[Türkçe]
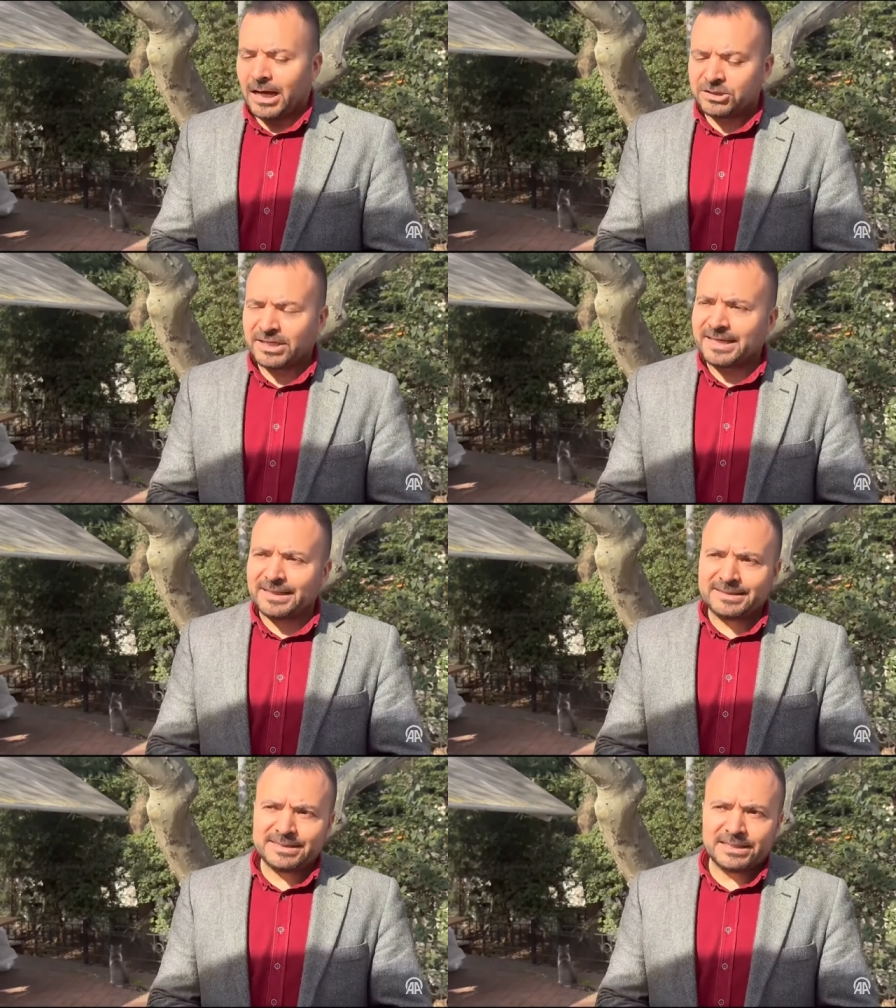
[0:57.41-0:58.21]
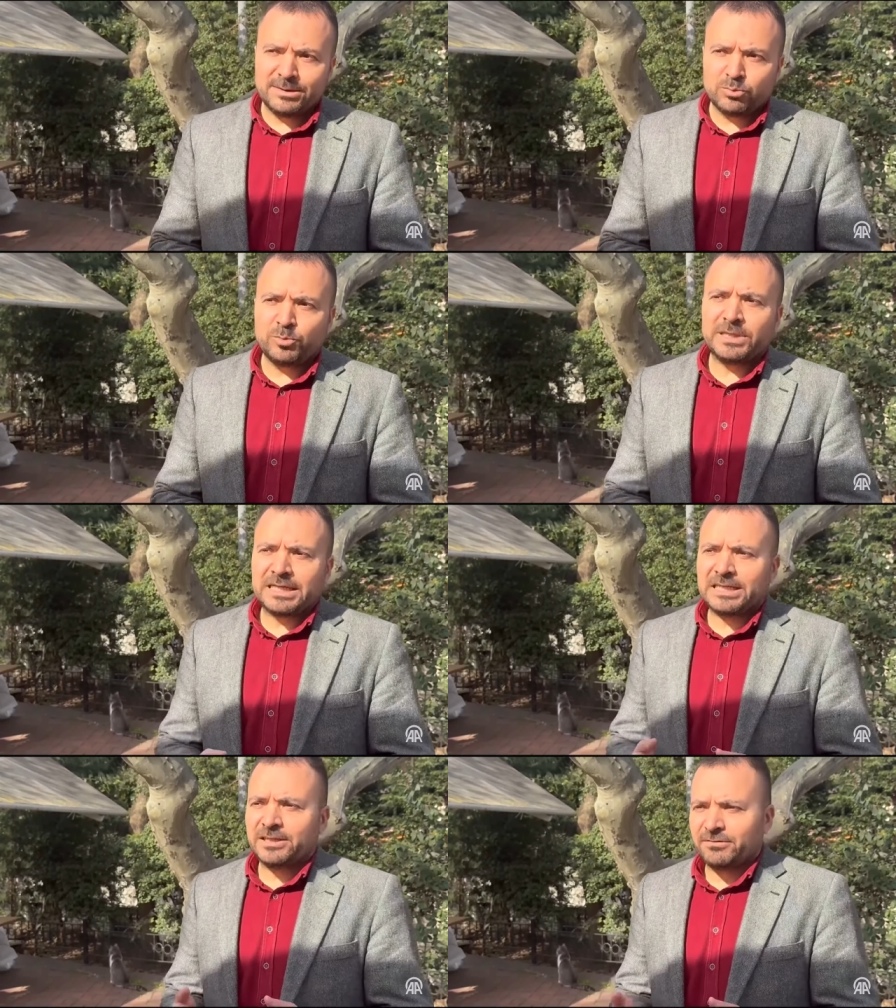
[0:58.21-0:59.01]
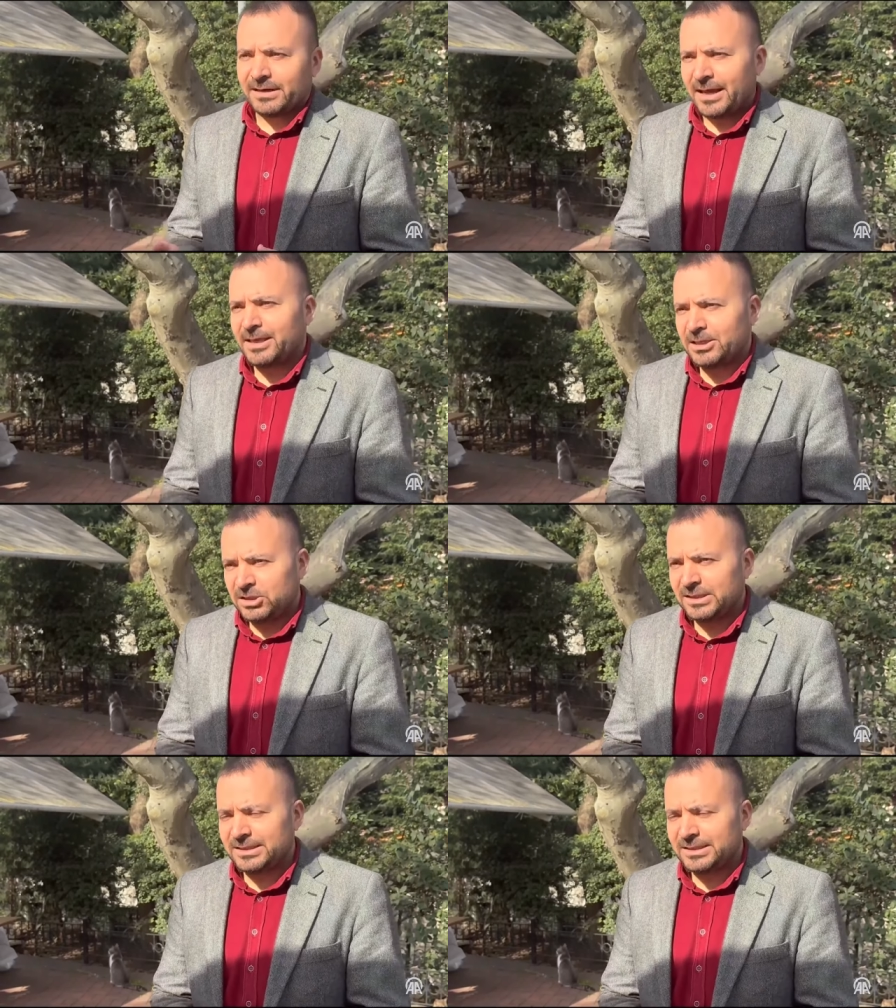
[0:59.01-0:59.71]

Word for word: Ancak kendisine bu bilgiyi veren kişi